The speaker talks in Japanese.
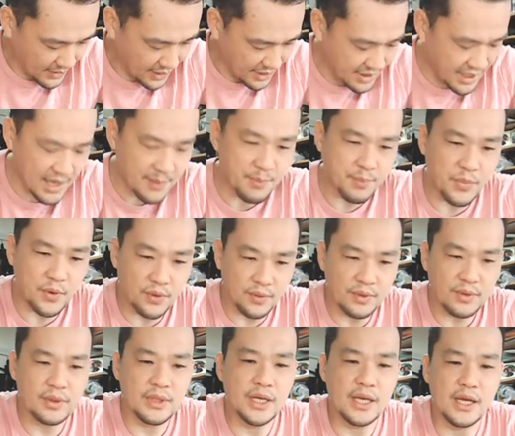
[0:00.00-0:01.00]
憲法
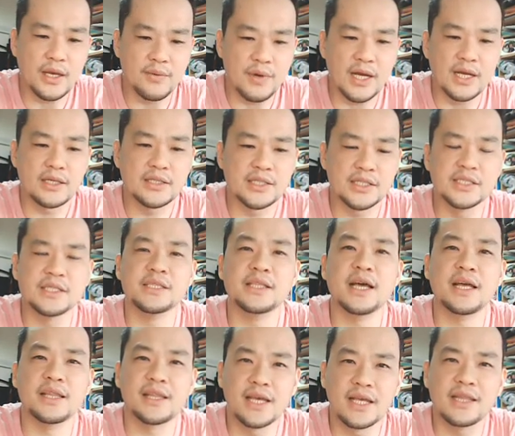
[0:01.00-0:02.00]
は死ん
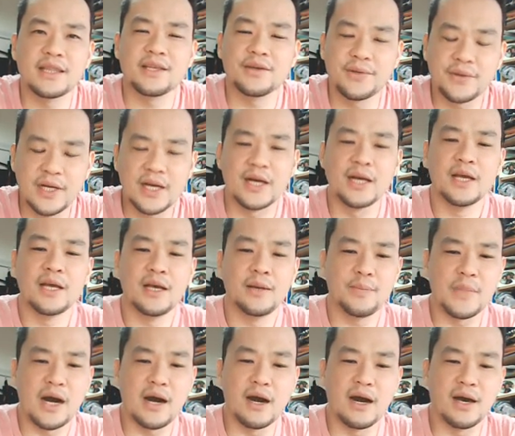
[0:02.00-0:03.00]
だんだっていうのが、
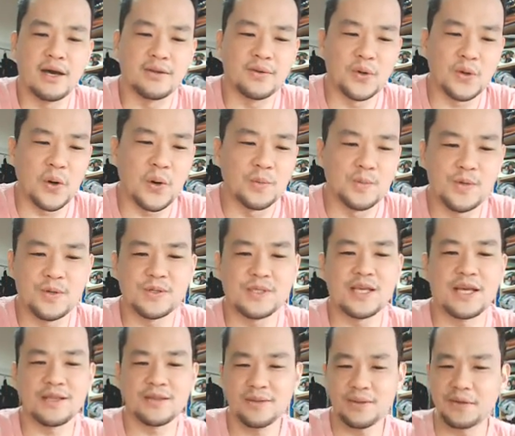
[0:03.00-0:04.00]
まあ、あの、小室
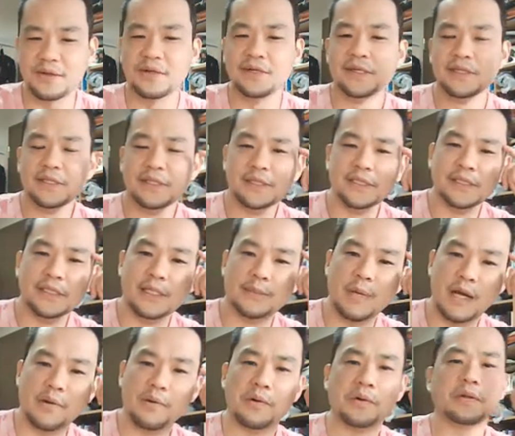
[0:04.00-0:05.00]
さんの、ま
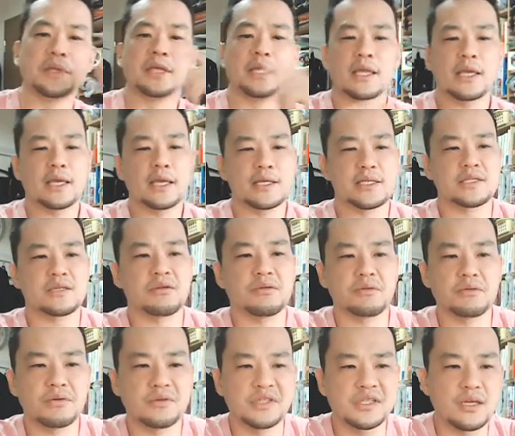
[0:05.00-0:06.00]
あ、ここでね、結
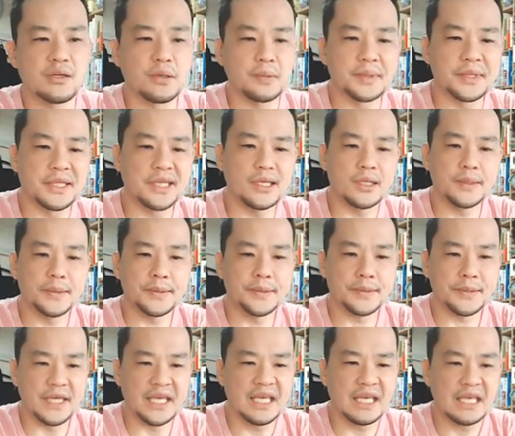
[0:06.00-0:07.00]
論として述べていること
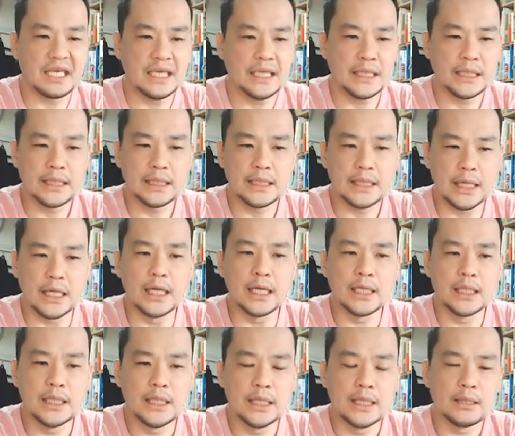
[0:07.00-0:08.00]
で、はい。
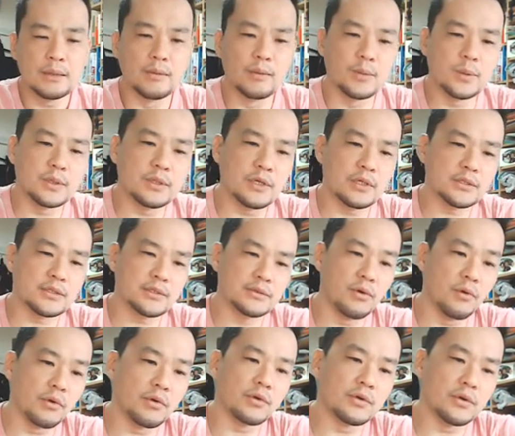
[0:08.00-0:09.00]
これ僕はす
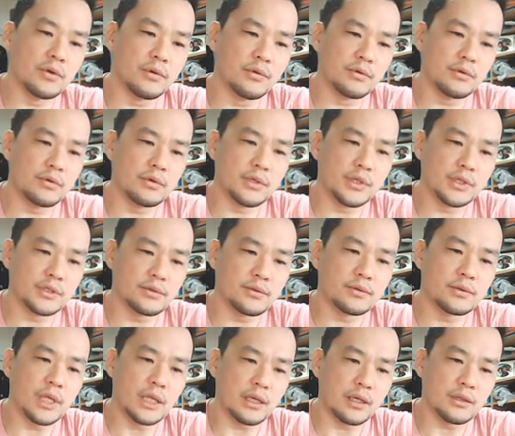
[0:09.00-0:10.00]
ごく本当にそう
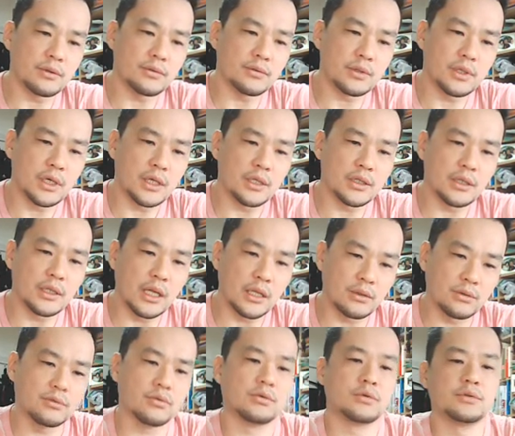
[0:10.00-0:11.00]
だなというか、納
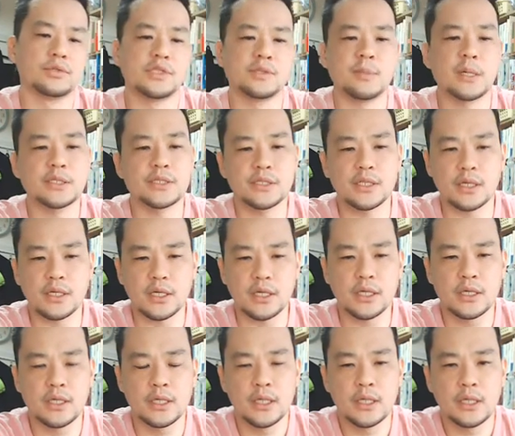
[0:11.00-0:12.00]
得しましたね。
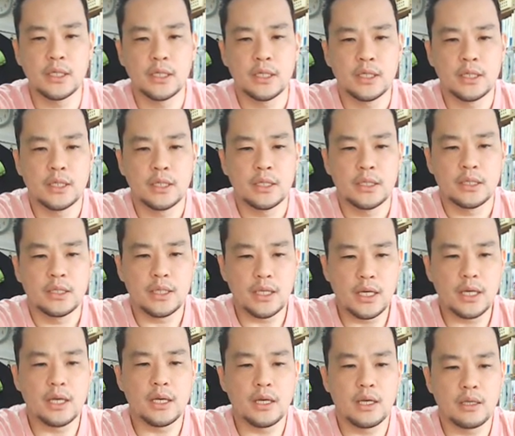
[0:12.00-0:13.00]

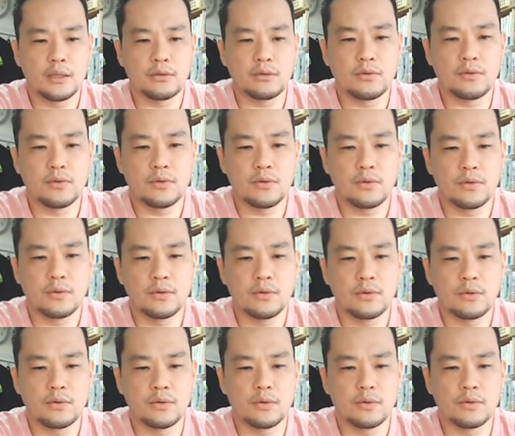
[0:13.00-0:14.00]
で、
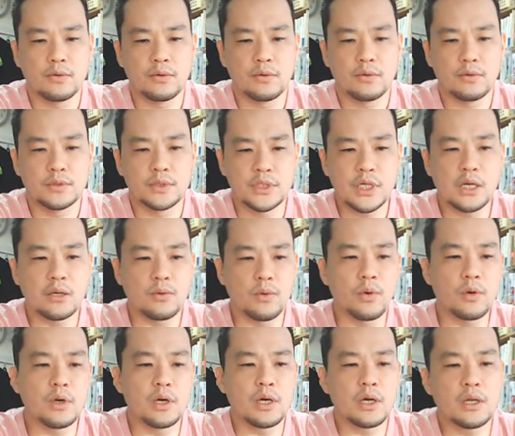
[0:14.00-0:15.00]
えーと、じゃあ
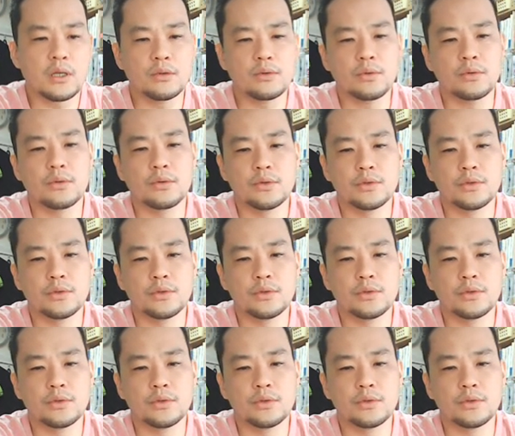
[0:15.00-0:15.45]
こっからどう